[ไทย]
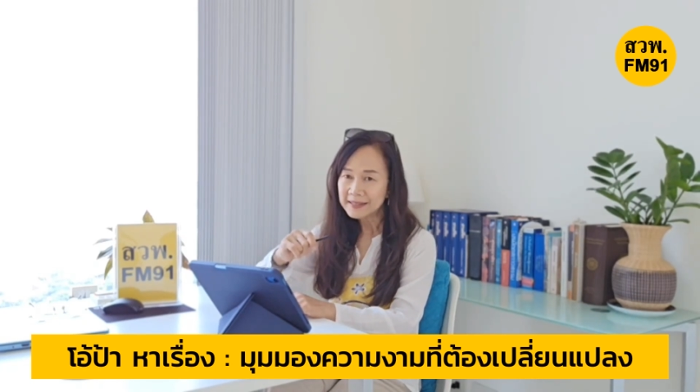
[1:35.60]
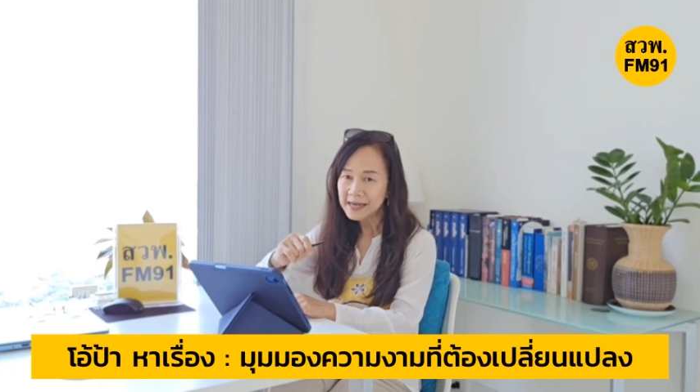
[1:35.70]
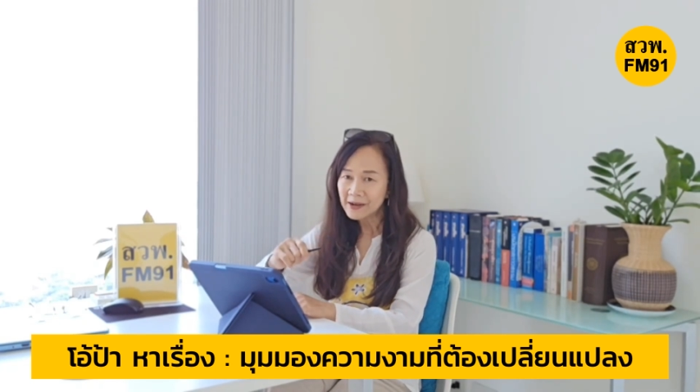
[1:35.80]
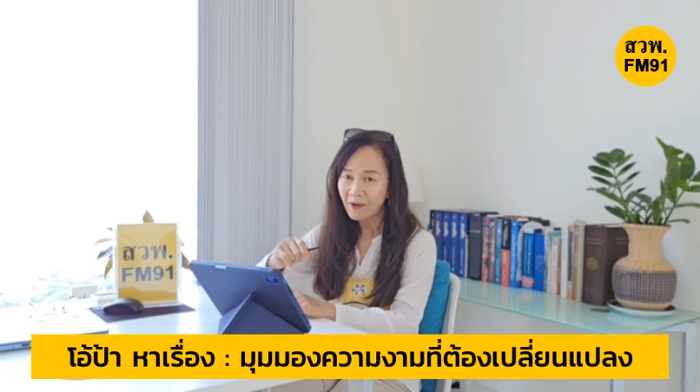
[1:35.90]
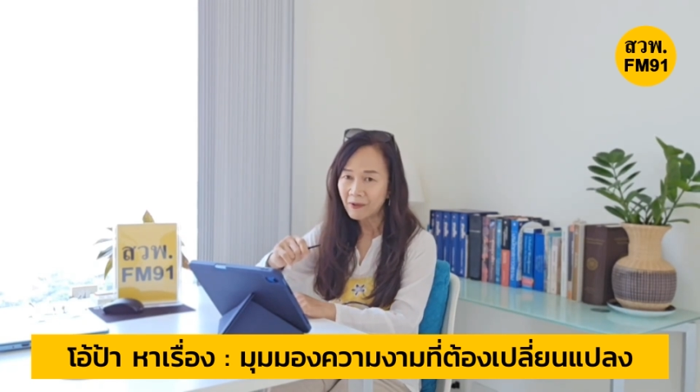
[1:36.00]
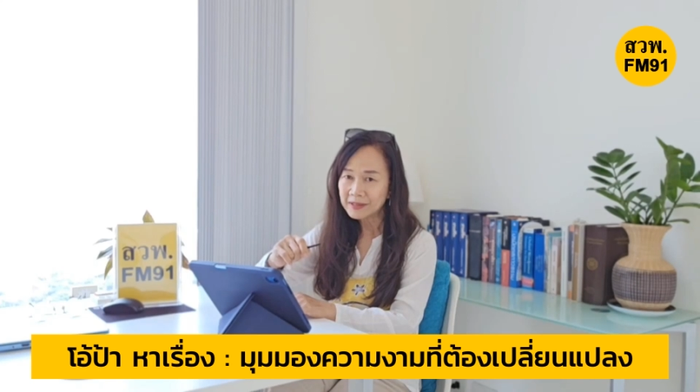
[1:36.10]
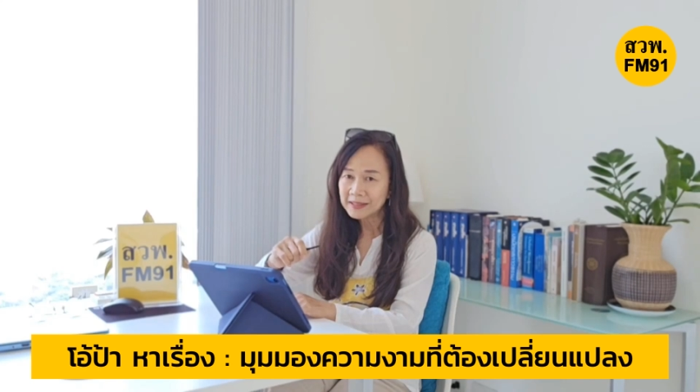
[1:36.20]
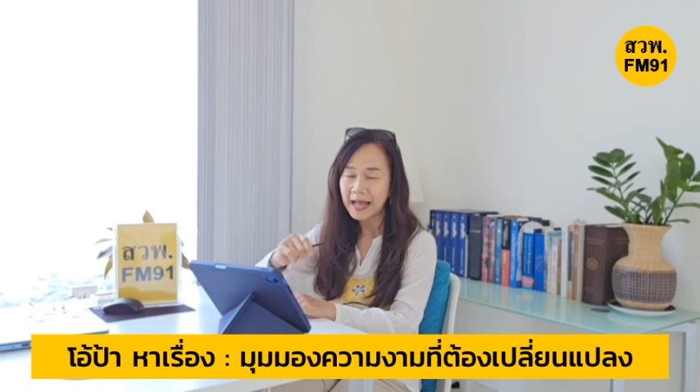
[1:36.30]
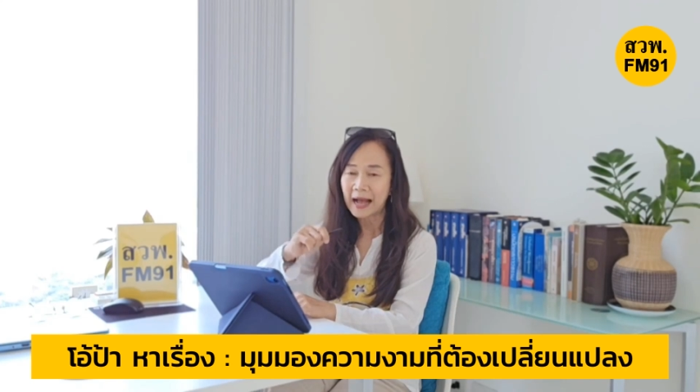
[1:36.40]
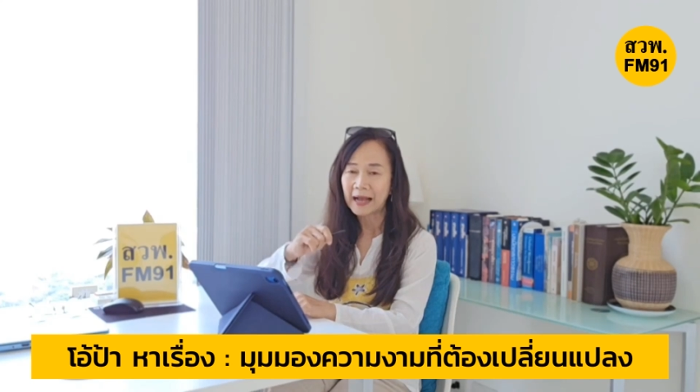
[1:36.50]
เรื่องของ
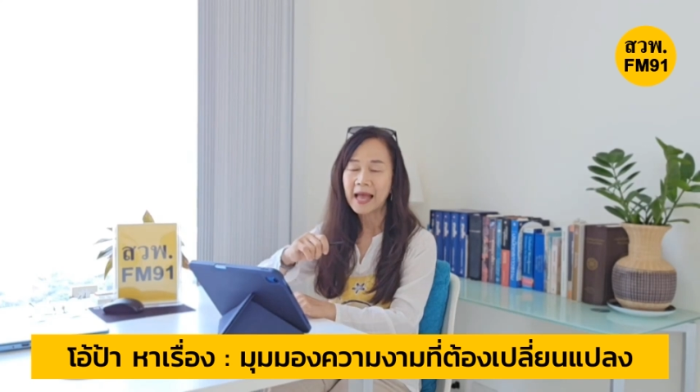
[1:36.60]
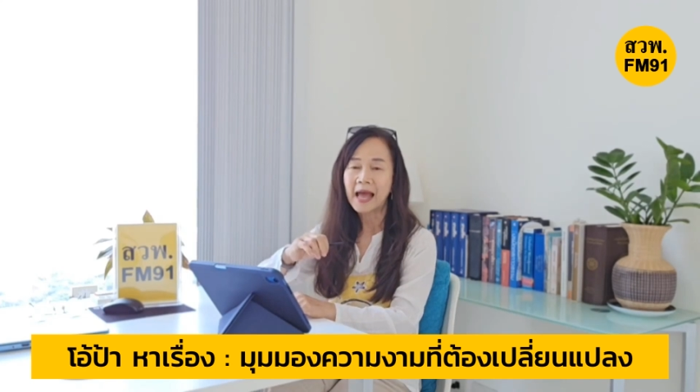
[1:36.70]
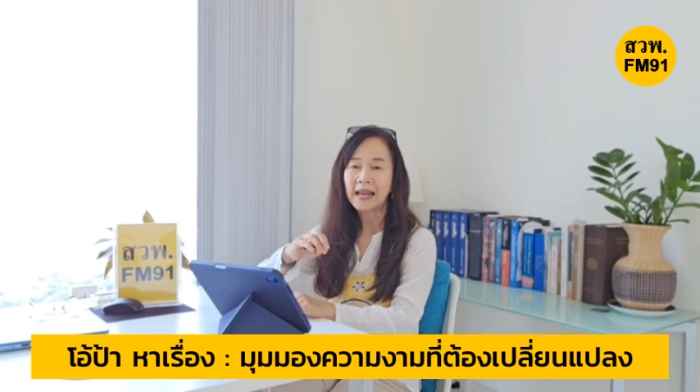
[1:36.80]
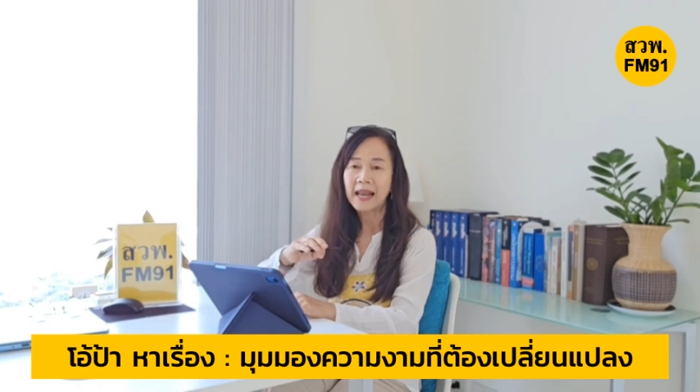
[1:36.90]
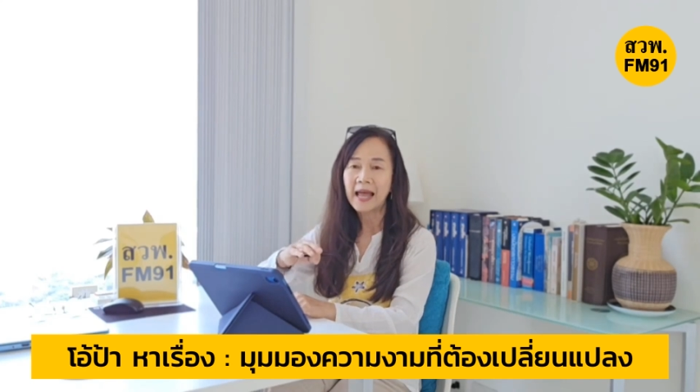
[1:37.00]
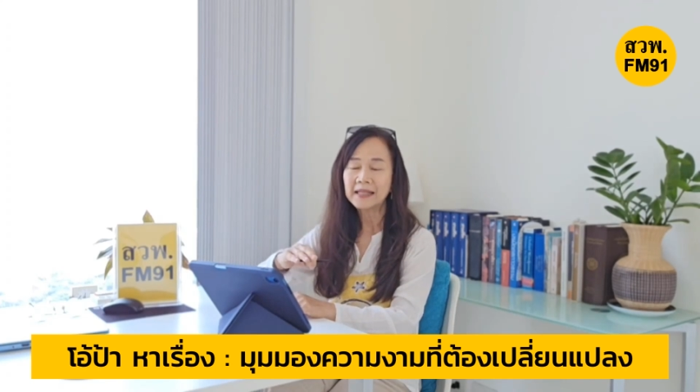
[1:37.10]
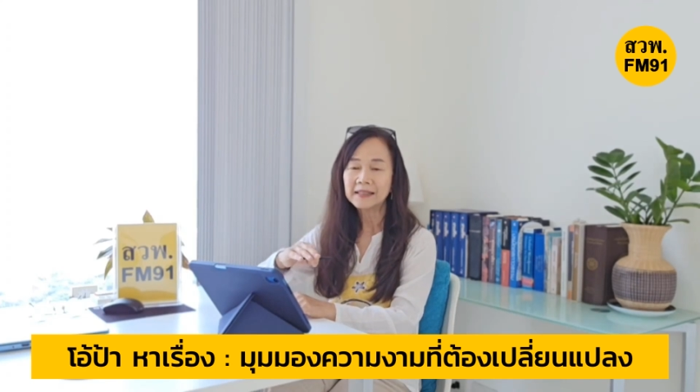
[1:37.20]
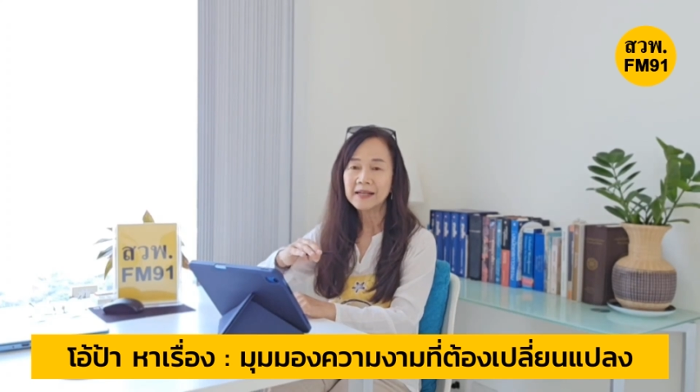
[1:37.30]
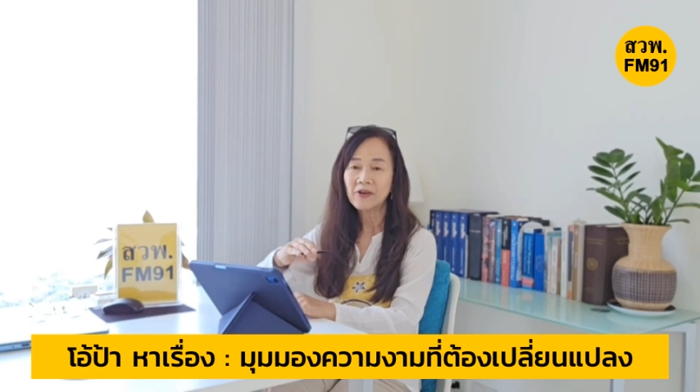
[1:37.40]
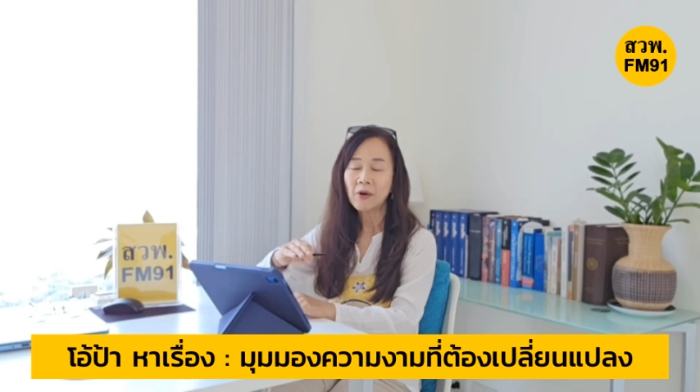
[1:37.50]
สักและ
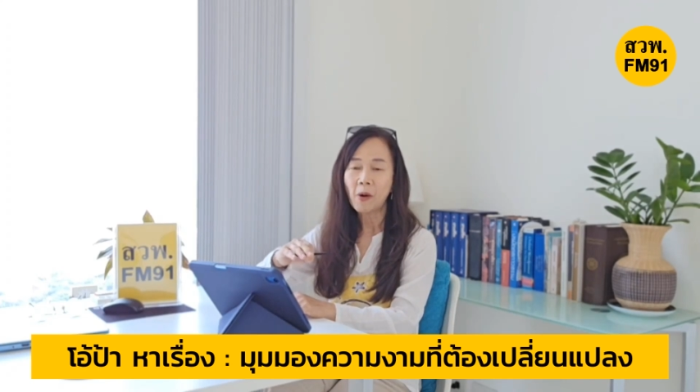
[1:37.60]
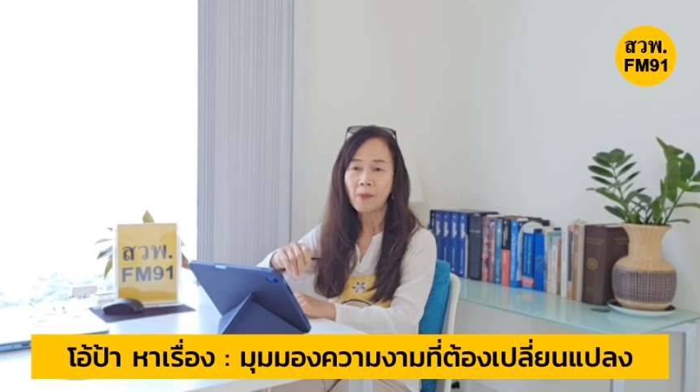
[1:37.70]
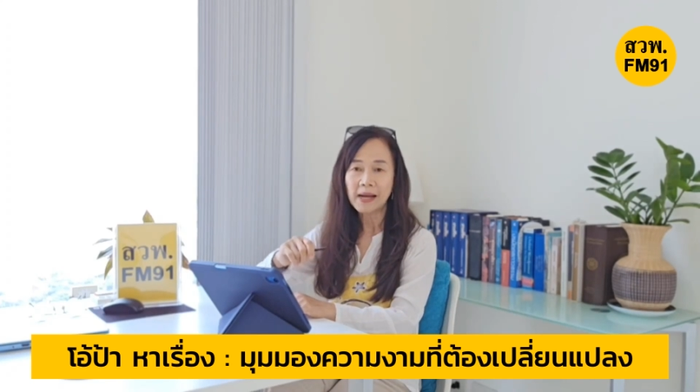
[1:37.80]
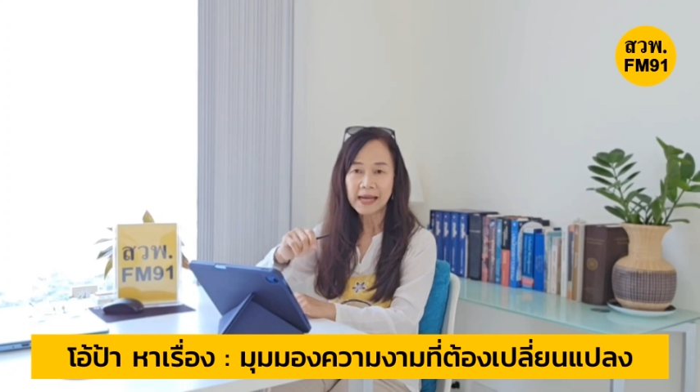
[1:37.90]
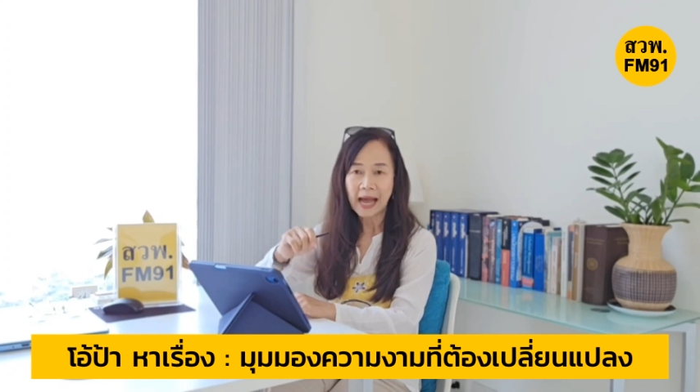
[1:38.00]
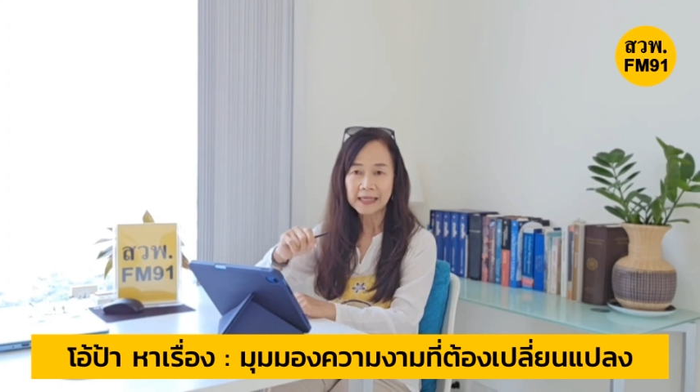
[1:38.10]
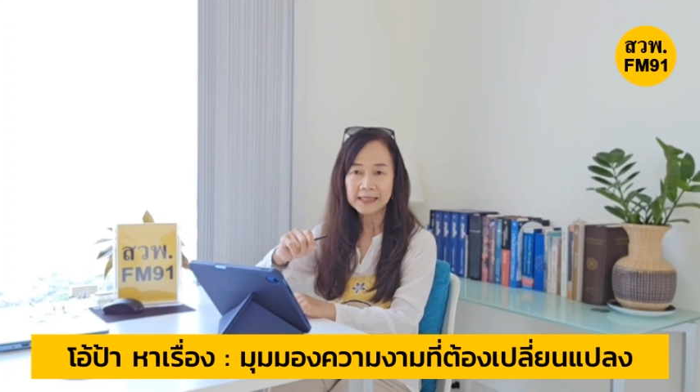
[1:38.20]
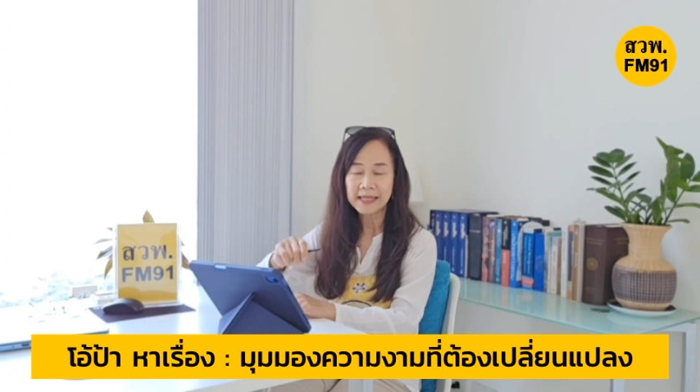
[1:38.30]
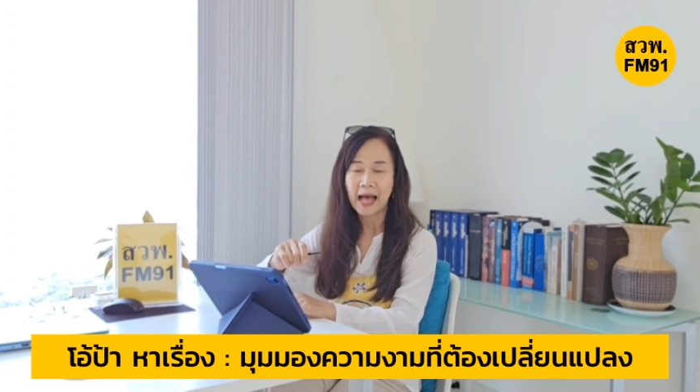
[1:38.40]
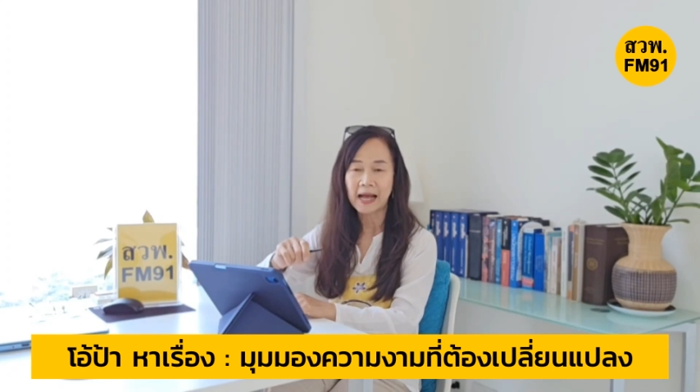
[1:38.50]
เธอก็บอกว่าการ
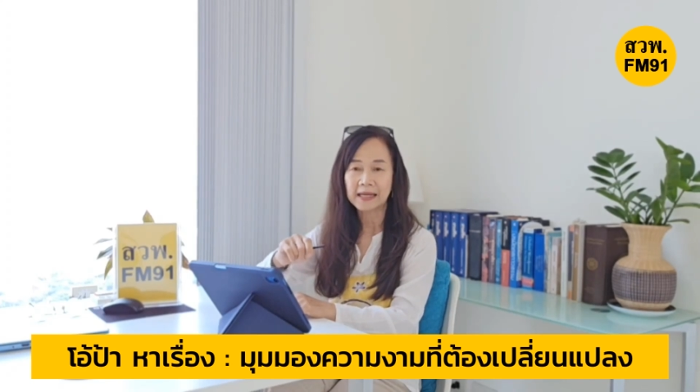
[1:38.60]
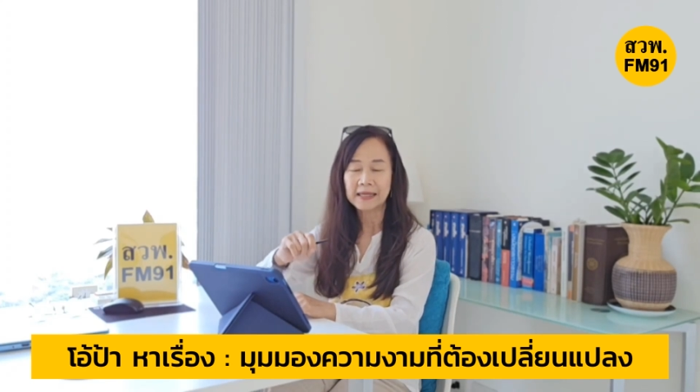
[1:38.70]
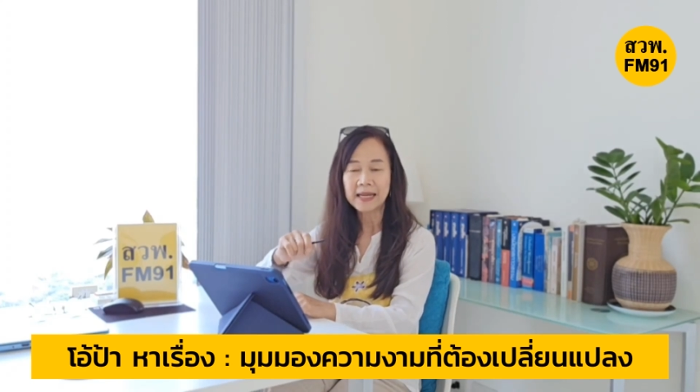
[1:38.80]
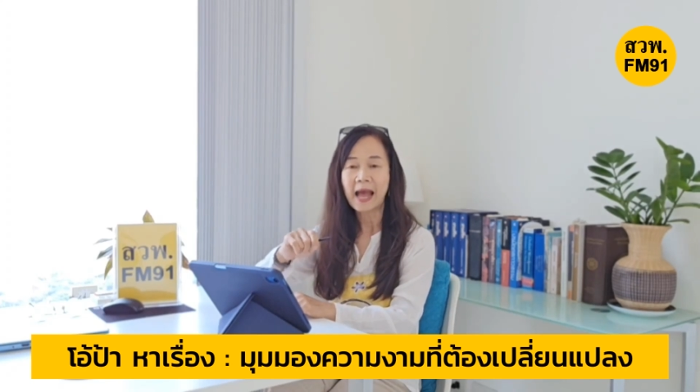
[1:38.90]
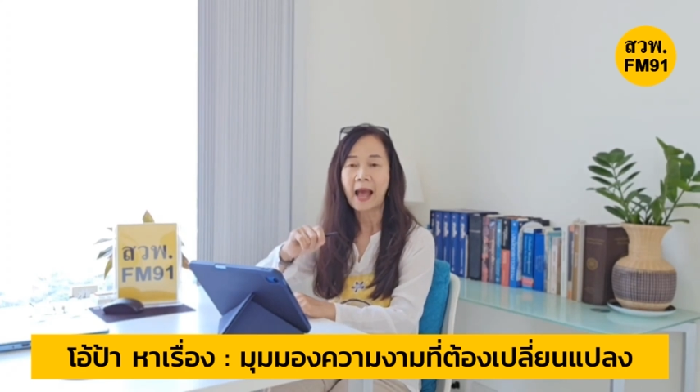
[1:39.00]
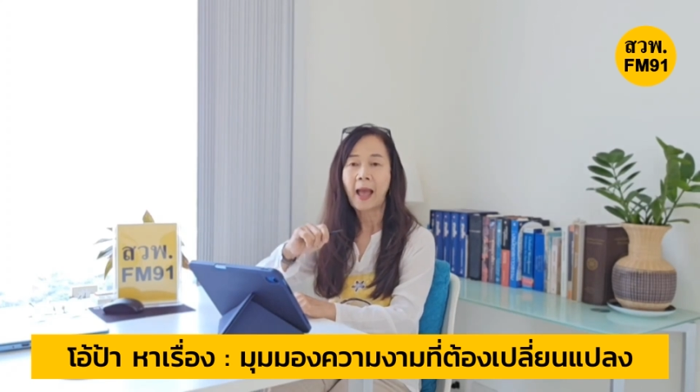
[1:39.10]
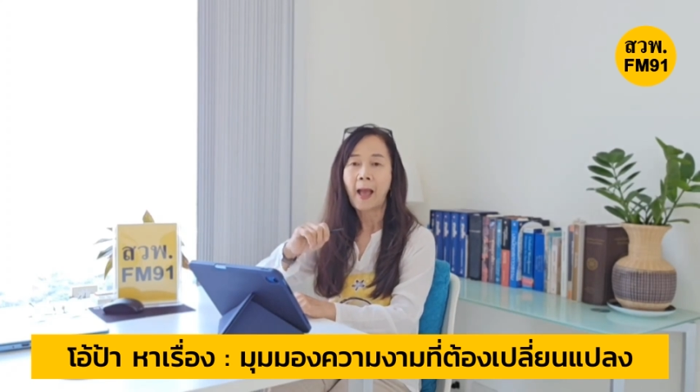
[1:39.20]
สักเนี่ย